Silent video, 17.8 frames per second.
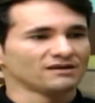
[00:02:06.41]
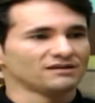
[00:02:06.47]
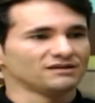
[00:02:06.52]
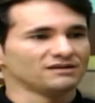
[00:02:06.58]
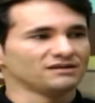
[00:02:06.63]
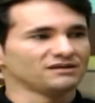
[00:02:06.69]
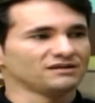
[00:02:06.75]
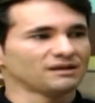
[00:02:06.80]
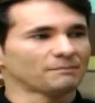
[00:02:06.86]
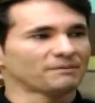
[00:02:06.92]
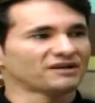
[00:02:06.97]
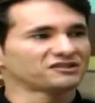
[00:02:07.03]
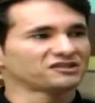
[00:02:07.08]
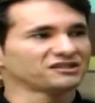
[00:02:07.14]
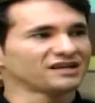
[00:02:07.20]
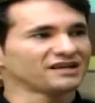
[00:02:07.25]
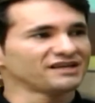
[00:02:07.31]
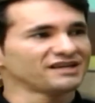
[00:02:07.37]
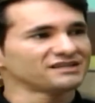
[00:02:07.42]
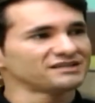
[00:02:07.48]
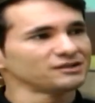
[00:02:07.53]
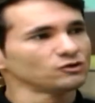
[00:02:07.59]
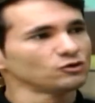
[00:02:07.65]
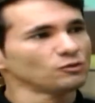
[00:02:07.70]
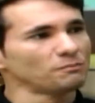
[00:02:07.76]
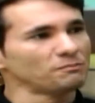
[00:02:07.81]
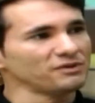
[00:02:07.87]
E a partir daí, esse
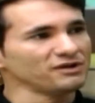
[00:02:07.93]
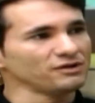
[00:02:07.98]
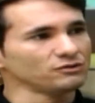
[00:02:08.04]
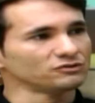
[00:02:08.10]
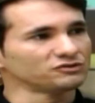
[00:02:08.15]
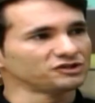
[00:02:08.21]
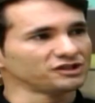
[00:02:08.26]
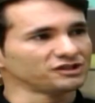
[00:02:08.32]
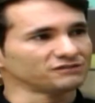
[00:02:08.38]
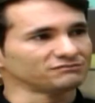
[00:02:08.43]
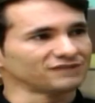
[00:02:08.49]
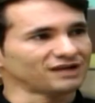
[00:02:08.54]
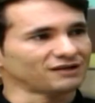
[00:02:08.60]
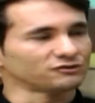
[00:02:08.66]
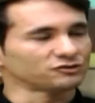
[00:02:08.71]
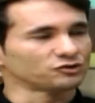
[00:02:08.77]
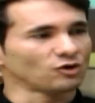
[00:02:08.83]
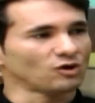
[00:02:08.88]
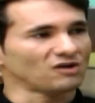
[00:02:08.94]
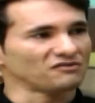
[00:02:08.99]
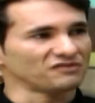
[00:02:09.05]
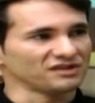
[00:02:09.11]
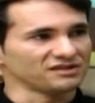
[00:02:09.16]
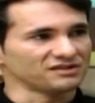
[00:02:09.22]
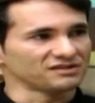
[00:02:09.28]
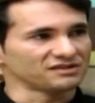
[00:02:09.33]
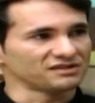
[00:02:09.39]
grupinho de
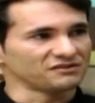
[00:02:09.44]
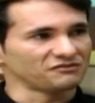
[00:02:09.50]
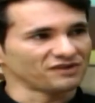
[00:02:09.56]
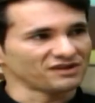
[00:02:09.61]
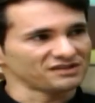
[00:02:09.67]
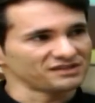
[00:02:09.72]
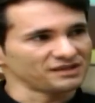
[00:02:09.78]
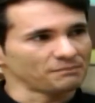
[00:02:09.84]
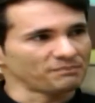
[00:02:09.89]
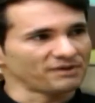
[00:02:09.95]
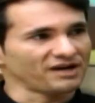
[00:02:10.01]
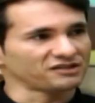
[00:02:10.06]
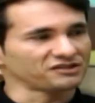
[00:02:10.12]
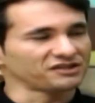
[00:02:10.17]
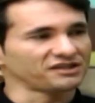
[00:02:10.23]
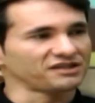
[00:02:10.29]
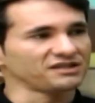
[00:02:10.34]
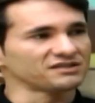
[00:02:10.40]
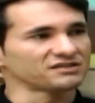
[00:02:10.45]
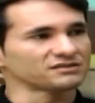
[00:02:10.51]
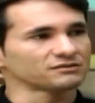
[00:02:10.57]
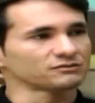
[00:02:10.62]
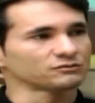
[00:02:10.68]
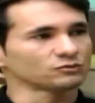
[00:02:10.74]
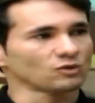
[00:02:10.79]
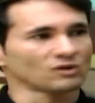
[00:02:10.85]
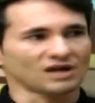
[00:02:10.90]
jovens que fazia parte quis
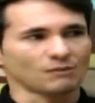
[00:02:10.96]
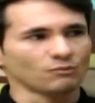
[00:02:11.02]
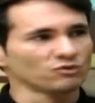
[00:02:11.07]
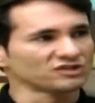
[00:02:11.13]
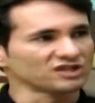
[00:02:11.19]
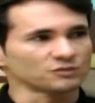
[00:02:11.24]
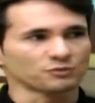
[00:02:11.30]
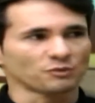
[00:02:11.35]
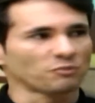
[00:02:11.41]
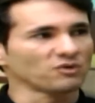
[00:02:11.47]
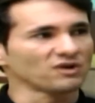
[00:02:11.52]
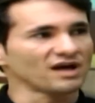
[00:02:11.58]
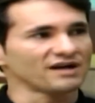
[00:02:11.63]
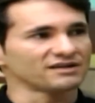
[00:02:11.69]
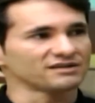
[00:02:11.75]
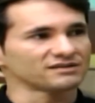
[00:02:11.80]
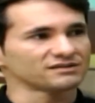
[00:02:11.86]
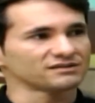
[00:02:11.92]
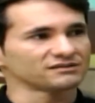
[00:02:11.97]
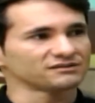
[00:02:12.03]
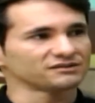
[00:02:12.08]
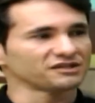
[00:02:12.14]
tocar músicas populares.